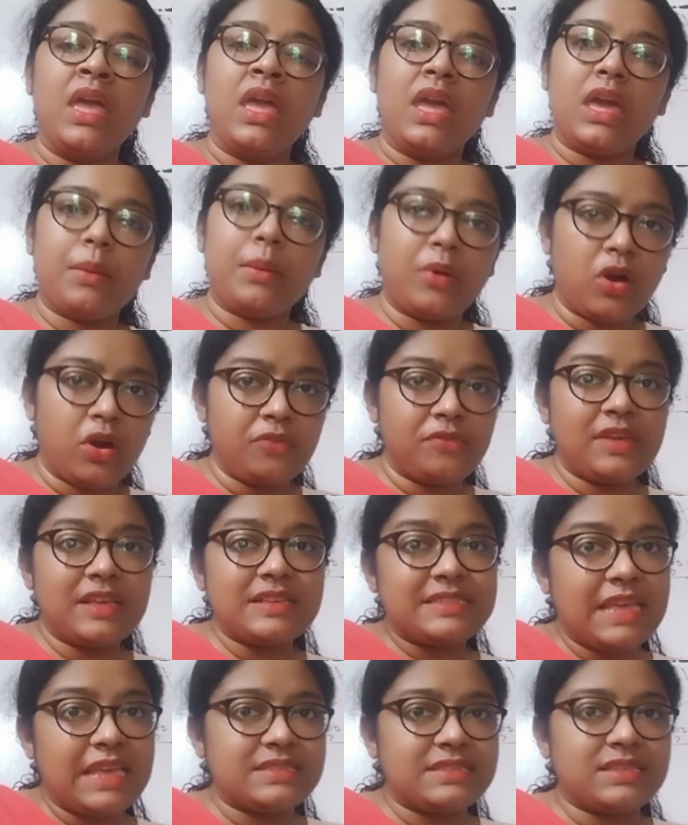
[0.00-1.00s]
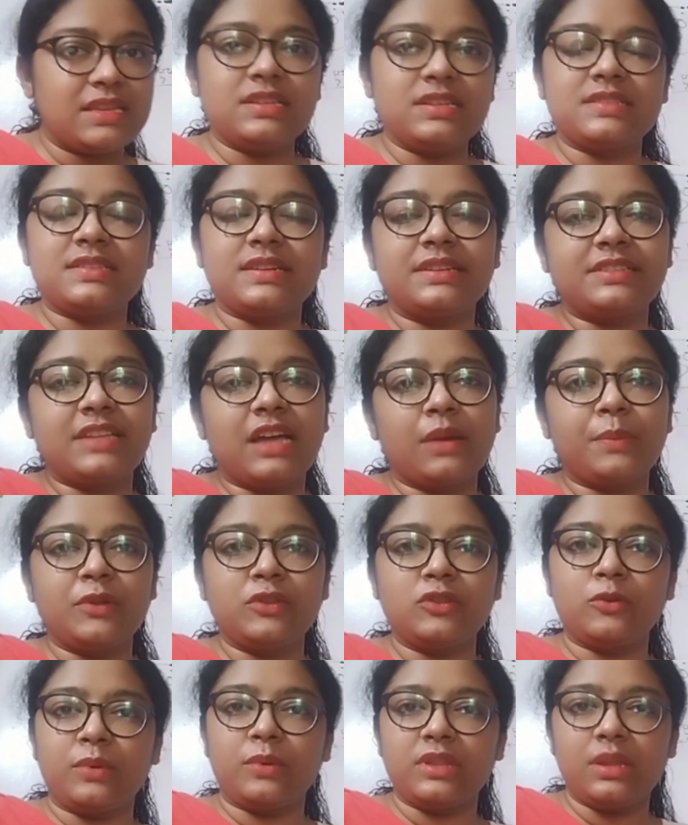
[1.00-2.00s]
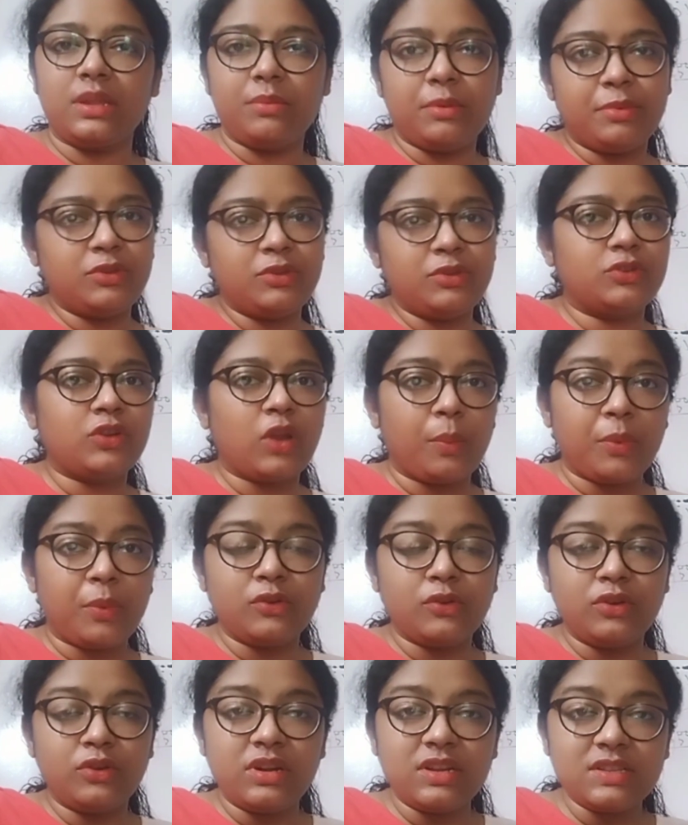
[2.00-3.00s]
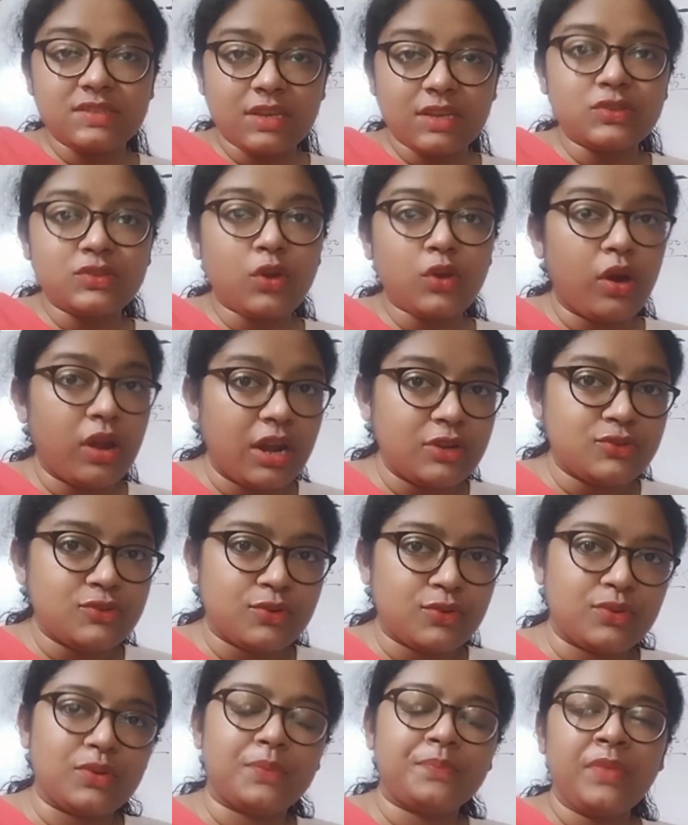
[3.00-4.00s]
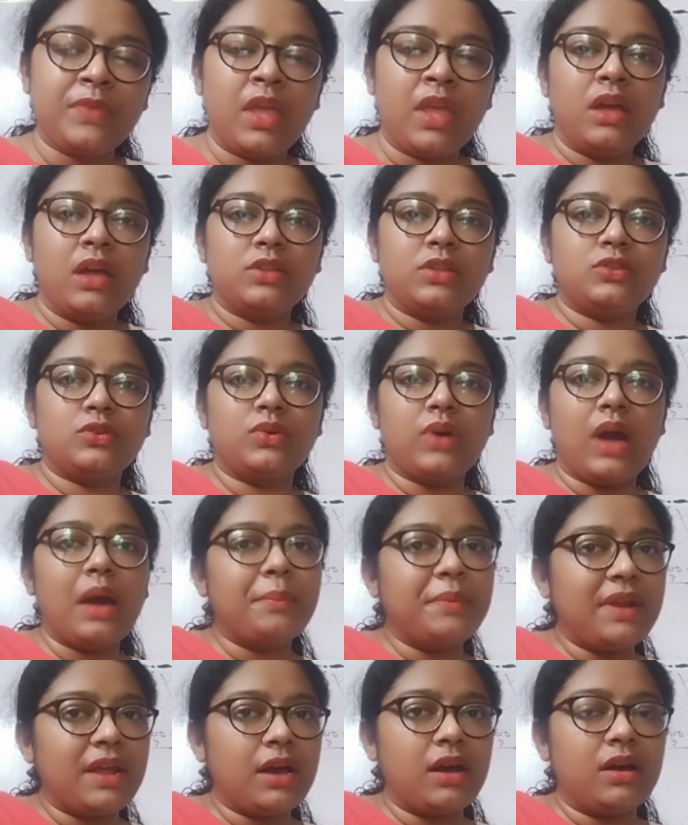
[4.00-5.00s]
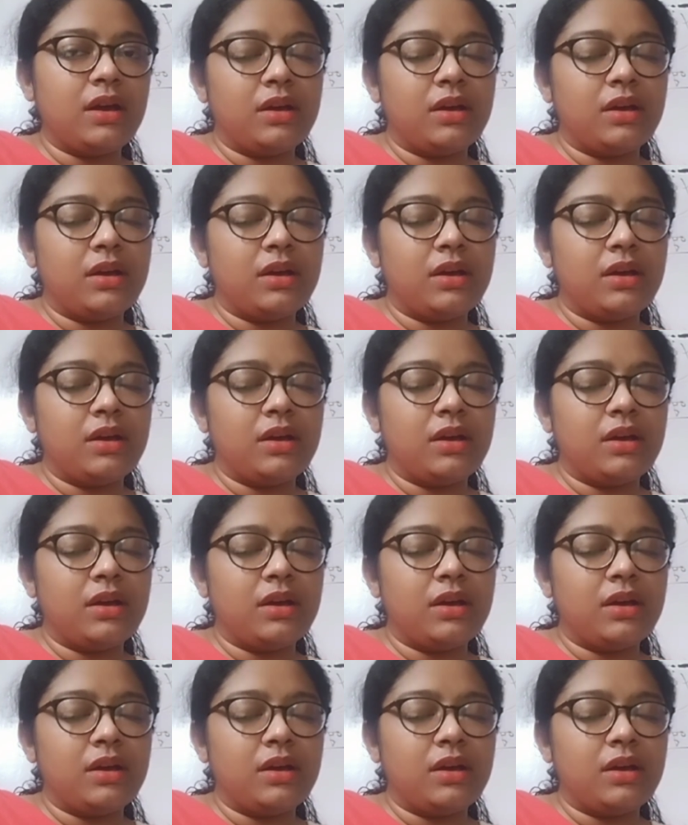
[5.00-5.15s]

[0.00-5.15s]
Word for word: এবং অবভিয়াসলি এস এন স্যার থাকবেন তোমাদের বিভিন্ন টপিকগুলো ডিসকাস করার জন্য তো আমরা